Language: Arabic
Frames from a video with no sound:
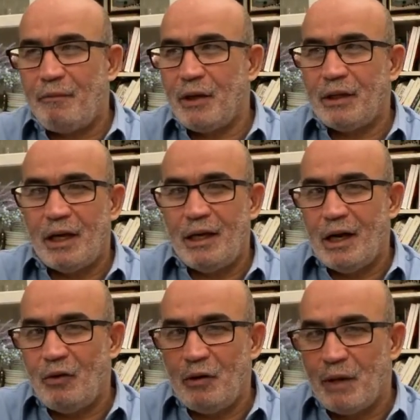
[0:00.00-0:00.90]
بريطانيا
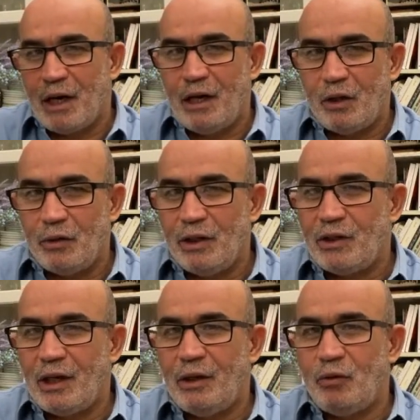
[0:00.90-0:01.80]
أو اللي مر على داونينغ
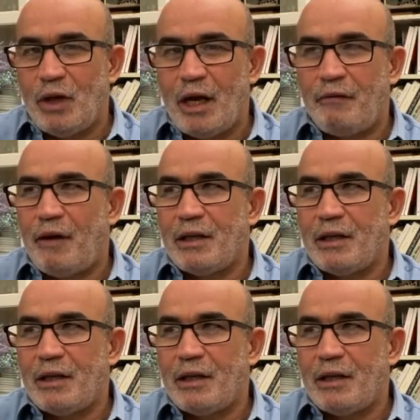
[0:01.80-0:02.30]
ستريت ويعرف